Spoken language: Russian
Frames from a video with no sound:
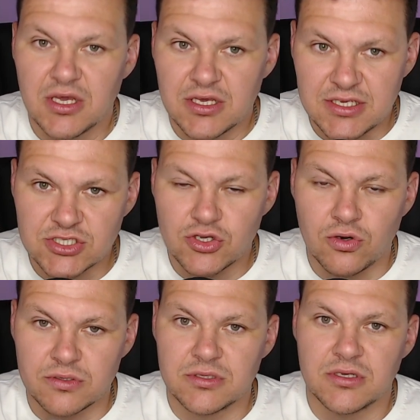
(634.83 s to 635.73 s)

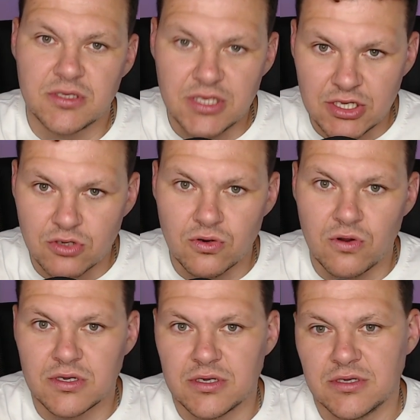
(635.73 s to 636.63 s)
Эскорт,
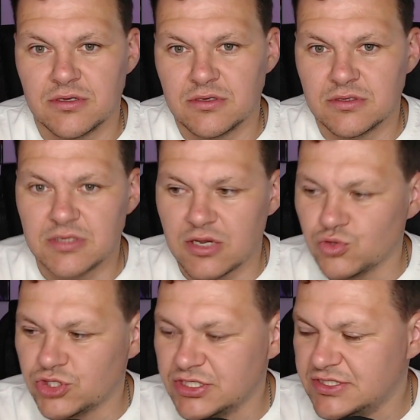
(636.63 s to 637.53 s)
Игрок, так,
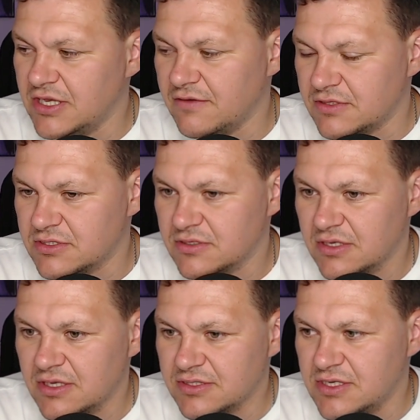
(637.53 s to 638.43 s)
уже 9,
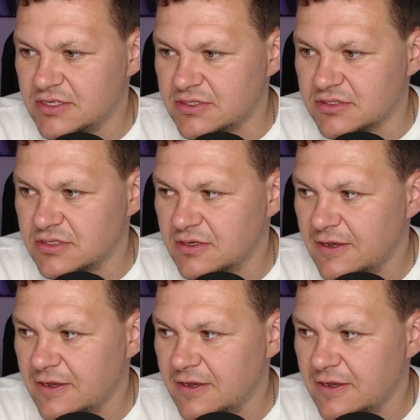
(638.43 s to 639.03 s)
10,